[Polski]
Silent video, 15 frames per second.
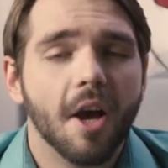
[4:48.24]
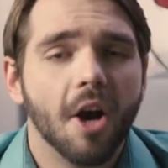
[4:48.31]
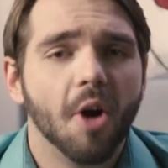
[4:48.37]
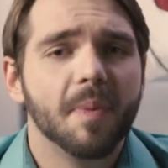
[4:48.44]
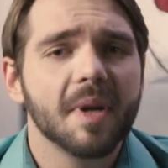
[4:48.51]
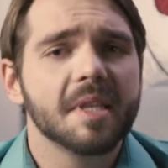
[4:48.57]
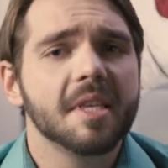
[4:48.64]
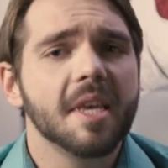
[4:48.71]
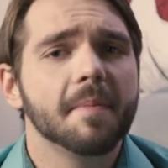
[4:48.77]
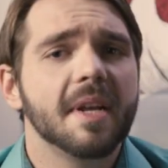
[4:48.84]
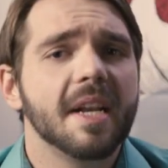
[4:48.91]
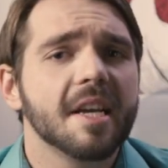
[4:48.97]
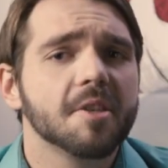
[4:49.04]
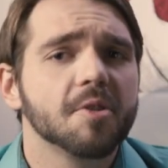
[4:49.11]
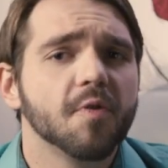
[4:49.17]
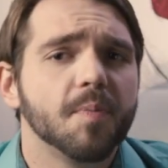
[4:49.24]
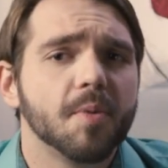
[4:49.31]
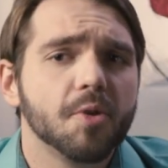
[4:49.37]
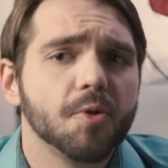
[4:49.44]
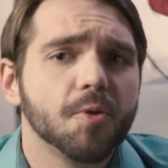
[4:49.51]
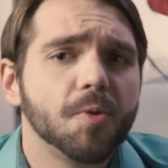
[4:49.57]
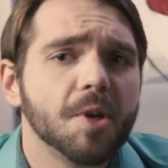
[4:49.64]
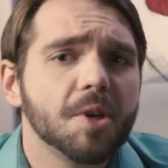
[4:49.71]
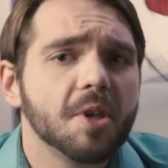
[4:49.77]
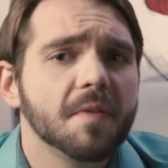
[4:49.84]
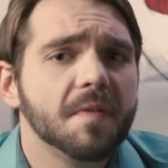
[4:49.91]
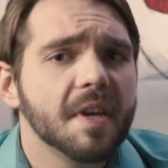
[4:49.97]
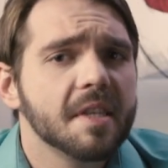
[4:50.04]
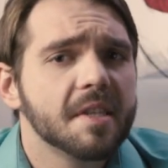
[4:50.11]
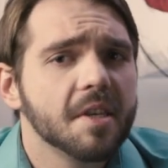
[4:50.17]
Obecnie Melexów produkuje się
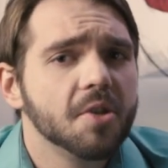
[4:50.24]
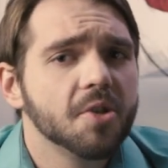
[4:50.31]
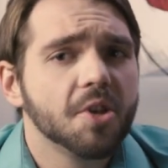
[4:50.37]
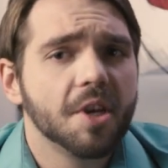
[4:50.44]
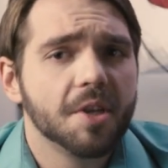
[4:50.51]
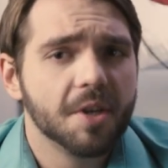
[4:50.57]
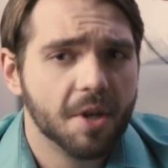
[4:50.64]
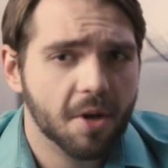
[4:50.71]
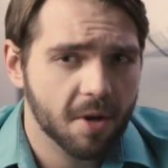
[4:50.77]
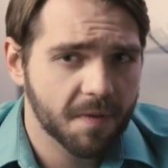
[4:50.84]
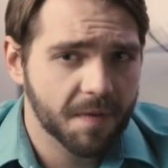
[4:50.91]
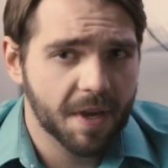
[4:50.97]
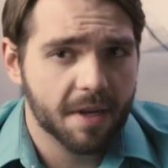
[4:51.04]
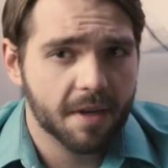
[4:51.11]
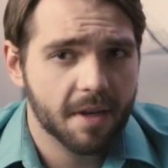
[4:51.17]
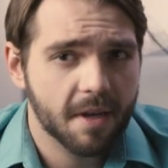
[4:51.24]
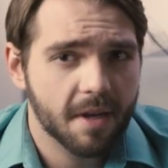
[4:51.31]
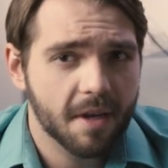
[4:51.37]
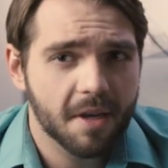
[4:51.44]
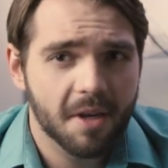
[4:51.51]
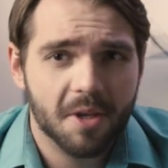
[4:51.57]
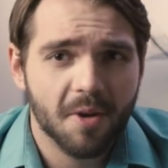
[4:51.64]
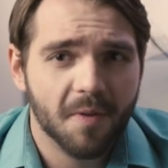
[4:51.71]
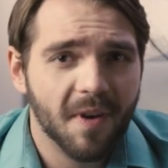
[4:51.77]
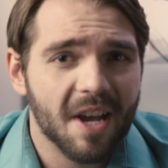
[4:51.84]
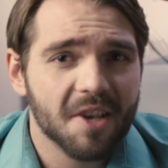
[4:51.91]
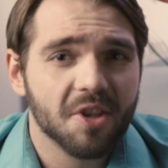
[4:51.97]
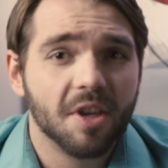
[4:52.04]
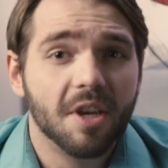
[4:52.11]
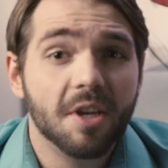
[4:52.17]
więcej niż kiedykolwiek. I to w
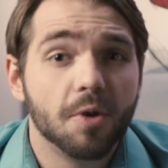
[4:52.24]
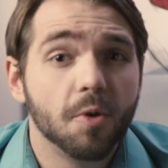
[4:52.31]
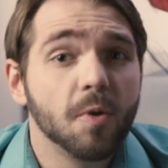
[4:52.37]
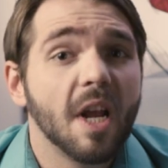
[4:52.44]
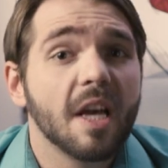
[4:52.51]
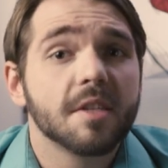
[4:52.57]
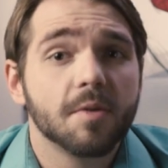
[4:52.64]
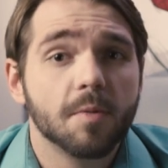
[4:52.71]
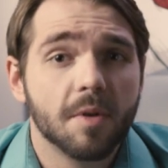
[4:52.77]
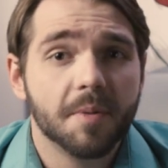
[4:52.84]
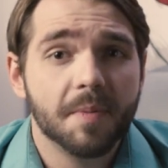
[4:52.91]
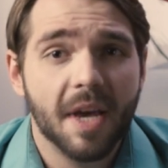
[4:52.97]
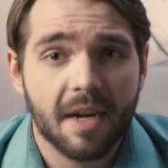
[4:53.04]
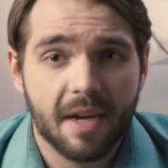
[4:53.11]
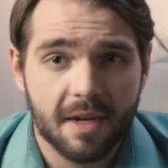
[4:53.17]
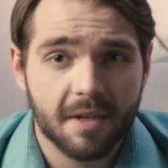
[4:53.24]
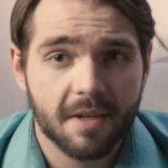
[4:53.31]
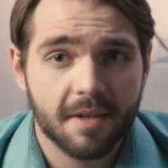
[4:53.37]
aż kilkunastu odmianach.